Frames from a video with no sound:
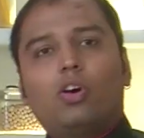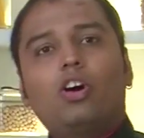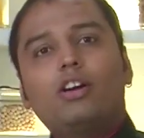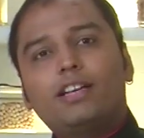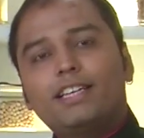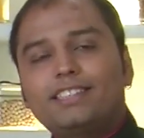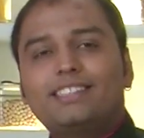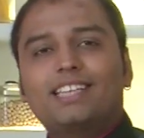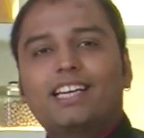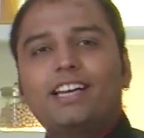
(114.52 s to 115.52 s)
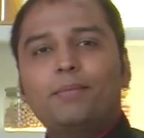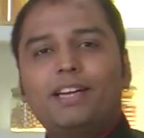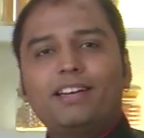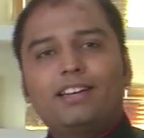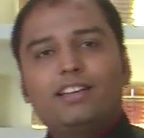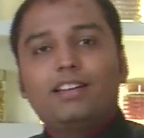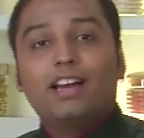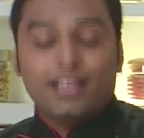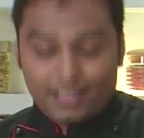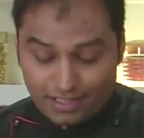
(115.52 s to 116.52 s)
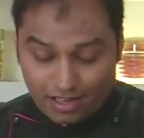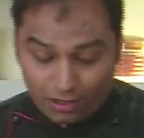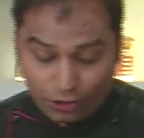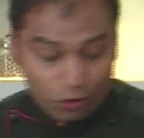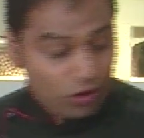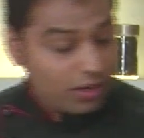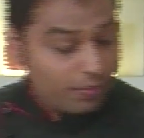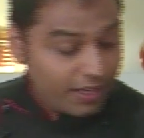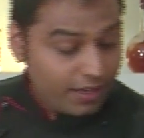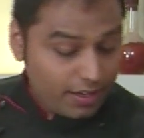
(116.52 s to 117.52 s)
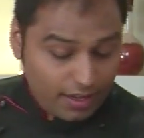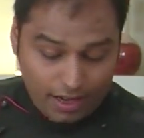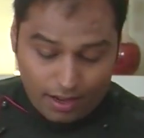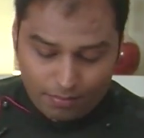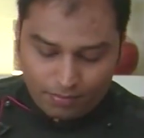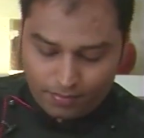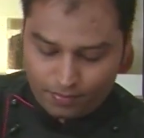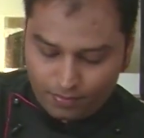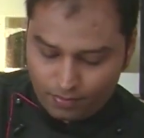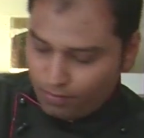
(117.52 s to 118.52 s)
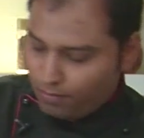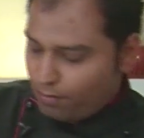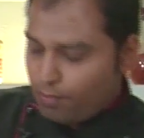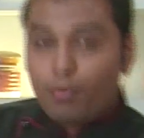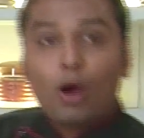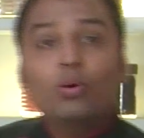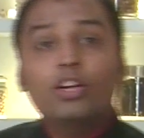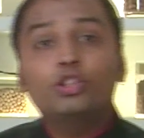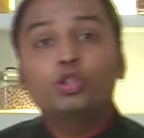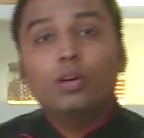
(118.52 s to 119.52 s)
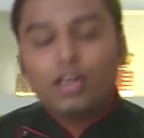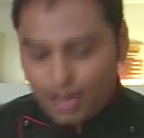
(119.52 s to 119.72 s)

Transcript: और इस चक्के में या इस हंग योगर्ट में हम पाउडर्ड शुगर